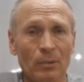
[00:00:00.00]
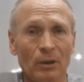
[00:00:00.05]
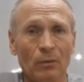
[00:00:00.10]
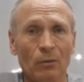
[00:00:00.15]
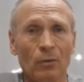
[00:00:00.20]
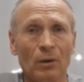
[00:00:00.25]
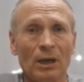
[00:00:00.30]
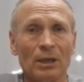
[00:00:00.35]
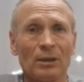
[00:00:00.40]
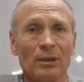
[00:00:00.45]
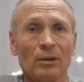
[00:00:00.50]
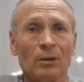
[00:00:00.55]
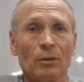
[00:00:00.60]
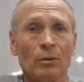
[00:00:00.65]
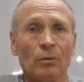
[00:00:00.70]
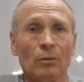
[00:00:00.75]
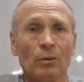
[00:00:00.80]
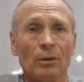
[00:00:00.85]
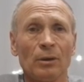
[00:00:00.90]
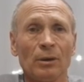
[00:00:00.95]
было указано,
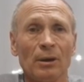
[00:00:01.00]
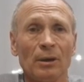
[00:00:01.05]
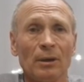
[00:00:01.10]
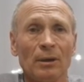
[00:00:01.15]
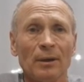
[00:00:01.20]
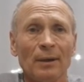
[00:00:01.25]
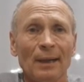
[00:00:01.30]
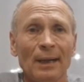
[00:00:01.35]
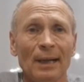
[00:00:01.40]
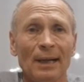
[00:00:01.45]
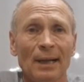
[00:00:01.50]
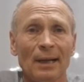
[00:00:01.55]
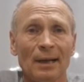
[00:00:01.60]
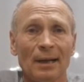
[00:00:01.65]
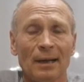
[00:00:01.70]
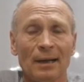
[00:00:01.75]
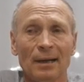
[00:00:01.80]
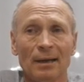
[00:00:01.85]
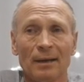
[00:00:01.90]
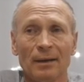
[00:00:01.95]
что это
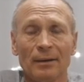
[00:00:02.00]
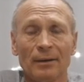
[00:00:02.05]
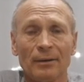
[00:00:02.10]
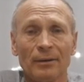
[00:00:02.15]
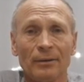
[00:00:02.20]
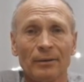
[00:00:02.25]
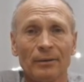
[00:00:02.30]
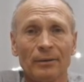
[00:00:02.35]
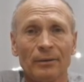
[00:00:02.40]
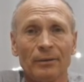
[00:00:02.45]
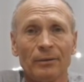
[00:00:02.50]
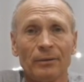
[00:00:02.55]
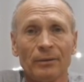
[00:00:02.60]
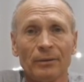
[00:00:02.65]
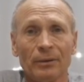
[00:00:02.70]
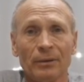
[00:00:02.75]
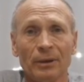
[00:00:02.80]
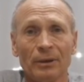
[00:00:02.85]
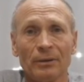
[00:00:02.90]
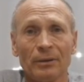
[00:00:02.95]
э,
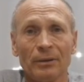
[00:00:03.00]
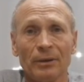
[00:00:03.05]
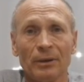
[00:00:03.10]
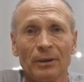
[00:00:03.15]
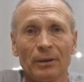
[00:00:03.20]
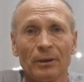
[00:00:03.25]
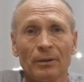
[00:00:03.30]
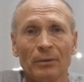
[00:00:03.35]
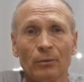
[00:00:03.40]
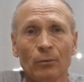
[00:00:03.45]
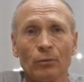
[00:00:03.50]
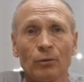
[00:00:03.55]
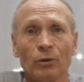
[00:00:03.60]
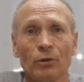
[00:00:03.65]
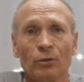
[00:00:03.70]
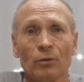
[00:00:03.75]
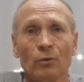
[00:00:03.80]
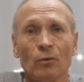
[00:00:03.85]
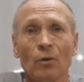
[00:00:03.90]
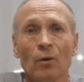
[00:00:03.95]
делал
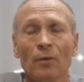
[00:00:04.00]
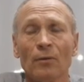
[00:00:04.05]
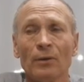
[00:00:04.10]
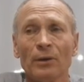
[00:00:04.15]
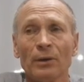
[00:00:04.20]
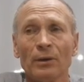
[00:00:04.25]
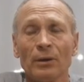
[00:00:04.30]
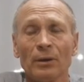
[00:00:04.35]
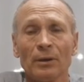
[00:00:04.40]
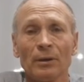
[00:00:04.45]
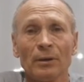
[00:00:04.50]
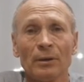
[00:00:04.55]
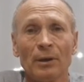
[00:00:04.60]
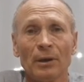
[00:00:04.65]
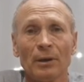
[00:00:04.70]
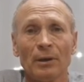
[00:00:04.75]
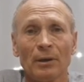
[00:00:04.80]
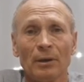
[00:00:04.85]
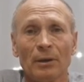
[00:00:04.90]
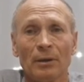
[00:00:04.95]
участковый их?
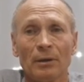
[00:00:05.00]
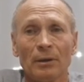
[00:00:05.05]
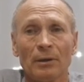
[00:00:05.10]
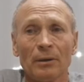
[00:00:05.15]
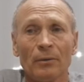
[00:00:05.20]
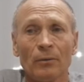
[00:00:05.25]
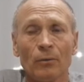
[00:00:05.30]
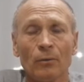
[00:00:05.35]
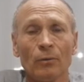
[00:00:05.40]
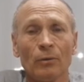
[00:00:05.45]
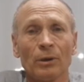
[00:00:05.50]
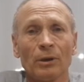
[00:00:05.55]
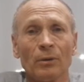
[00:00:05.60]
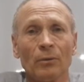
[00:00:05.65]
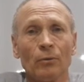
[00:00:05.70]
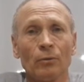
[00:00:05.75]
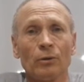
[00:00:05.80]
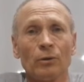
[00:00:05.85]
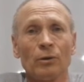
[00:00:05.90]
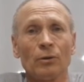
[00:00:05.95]
Э, у
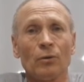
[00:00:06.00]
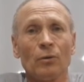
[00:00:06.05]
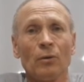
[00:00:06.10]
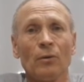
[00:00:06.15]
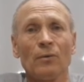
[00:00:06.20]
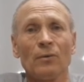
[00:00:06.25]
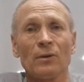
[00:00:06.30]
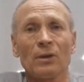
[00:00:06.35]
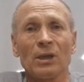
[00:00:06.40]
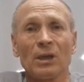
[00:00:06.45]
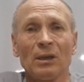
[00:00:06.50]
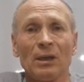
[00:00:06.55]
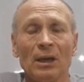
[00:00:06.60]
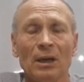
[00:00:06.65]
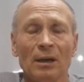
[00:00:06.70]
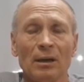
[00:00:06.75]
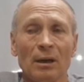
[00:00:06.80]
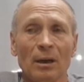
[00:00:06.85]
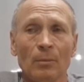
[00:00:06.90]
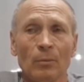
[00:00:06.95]
этого участкового
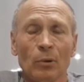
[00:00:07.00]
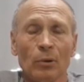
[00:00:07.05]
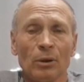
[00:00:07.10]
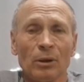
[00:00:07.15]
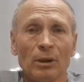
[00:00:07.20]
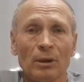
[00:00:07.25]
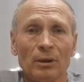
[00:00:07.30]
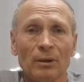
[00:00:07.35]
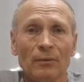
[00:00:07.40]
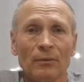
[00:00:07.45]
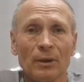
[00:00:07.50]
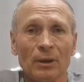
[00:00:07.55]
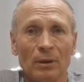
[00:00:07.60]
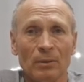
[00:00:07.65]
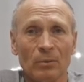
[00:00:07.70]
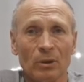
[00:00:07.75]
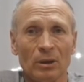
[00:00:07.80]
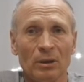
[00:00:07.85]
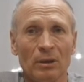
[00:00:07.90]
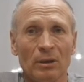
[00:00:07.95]
жена работает в
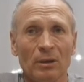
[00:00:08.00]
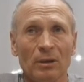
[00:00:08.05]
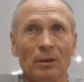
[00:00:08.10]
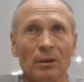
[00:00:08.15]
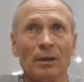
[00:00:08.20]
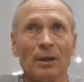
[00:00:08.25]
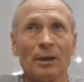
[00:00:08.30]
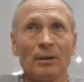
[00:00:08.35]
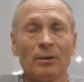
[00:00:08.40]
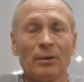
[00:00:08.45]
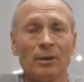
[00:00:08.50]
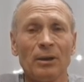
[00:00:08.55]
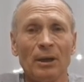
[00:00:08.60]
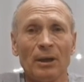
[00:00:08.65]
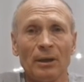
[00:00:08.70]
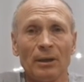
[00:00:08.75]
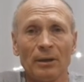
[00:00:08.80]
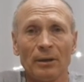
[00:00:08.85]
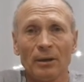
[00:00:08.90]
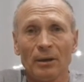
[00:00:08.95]
этом же
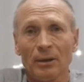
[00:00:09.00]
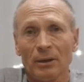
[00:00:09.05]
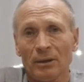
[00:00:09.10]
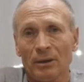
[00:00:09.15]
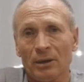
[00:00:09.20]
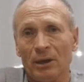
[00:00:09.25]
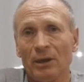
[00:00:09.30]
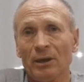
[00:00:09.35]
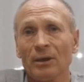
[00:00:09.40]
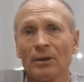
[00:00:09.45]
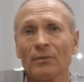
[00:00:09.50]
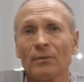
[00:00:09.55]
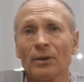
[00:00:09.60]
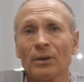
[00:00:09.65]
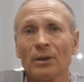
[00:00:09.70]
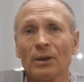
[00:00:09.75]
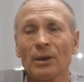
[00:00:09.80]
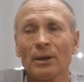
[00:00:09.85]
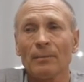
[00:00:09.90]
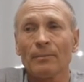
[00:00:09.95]
отделе
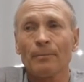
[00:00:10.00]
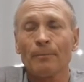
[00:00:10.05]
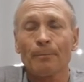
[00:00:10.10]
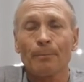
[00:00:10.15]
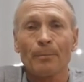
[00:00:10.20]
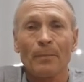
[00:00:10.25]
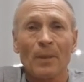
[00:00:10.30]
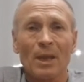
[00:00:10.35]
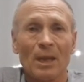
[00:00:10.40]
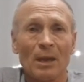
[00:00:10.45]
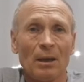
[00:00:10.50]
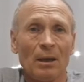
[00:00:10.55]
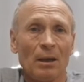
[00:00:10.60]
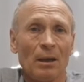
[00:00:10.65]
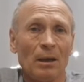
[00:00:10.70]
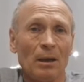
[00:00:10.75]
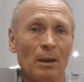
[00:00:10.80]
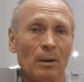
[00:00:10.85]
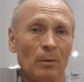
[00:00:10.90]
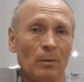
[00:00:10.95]
следователем.
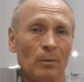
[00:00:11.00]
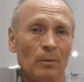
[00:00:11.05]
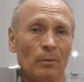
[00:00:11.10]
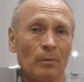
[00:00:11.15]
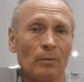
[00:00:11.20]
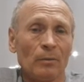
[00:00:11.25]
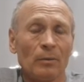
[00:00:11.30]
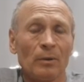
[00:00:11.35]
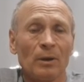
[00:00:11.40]
И